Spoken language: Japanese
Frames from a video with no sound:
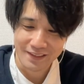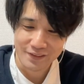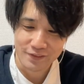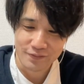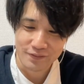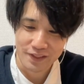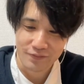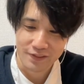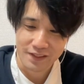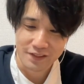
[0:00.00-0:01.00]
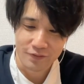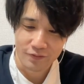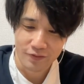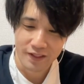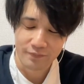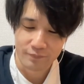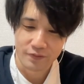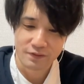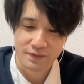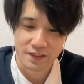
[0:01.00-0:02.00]
じゃそれじゃあお気に入りしとこう。はい、
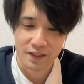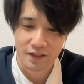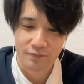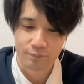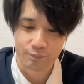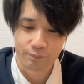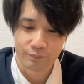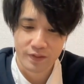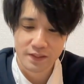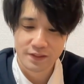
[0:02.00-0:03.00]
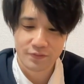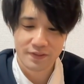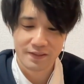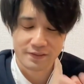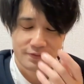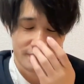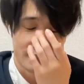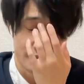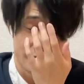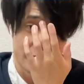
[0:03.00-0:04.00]
しましたね。はい。それでは、それでは、
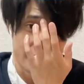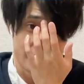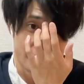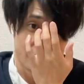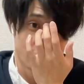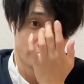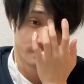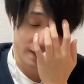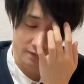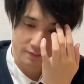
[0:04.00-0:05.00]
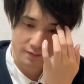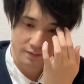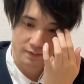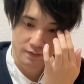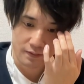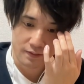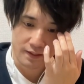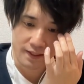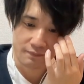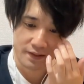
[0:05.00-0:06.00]
えー、今度もね、
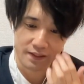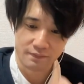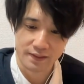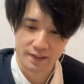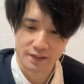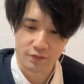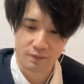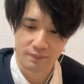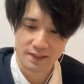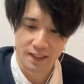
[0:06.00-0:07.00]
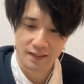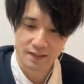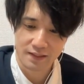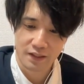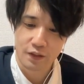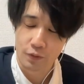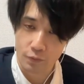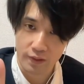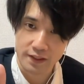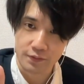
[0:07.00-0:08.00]
えー、ファイナルファンタジーコラボガチャ
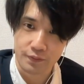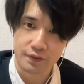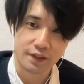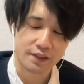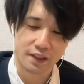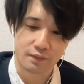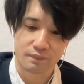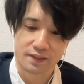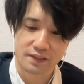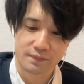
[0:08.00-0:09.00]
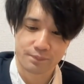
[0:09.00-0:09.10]
5連続いきたいと思います。